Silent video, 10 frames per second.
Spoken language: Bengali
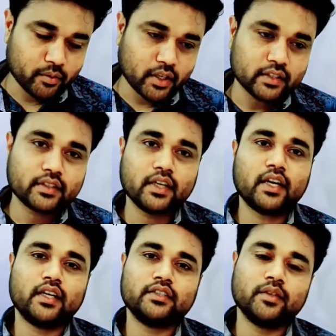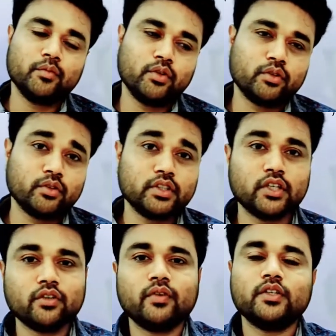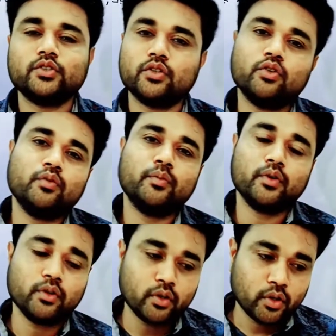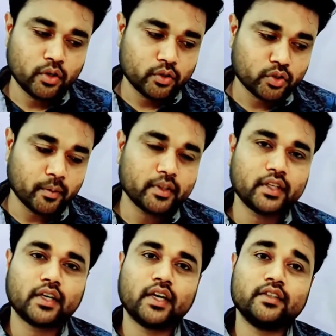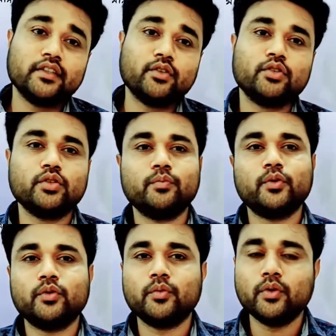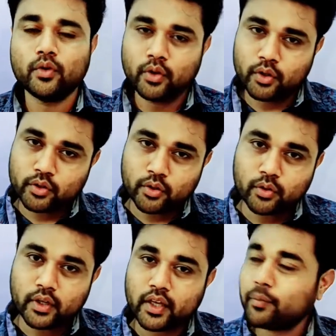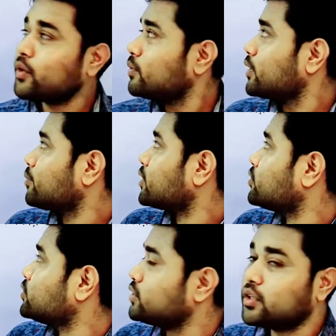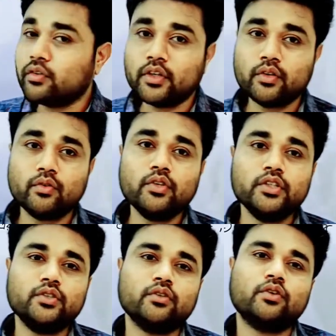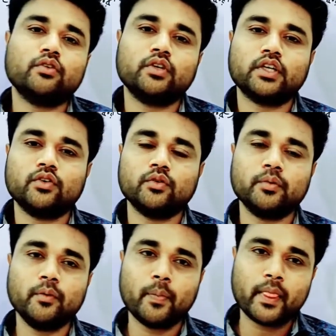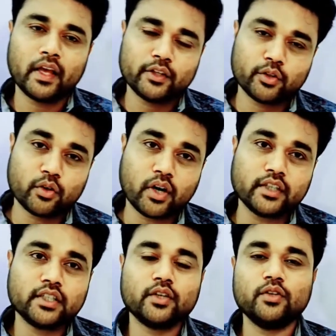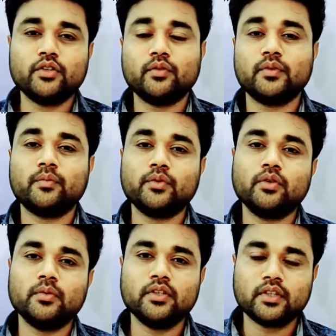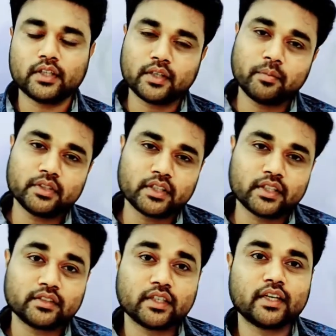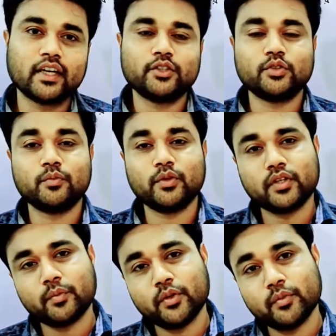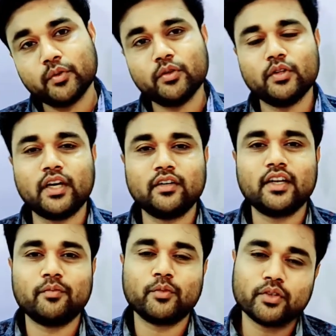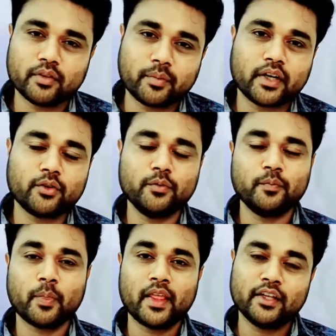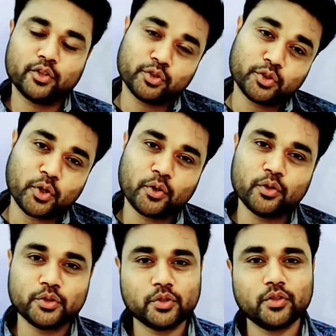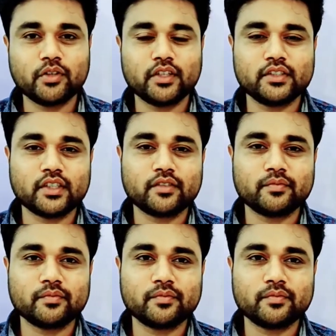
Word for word: এবং আজকের ক্লাসটা মূলত সেট অফ ফাংশনের উপর সমাধান ক্লাসে দশম পর্ব তো এই পর্বে আমরা অনুশীলনীর উনিশ নং অঙ্কটা করব তো আশা করি তোমরা পুরো ভিডিওটা দেখবে যাতে আজকের ক্লাস সম্পর্কে পরিপূর্ণ ধারণা লাভ করতে পারো তো চলো শুরু করা যাক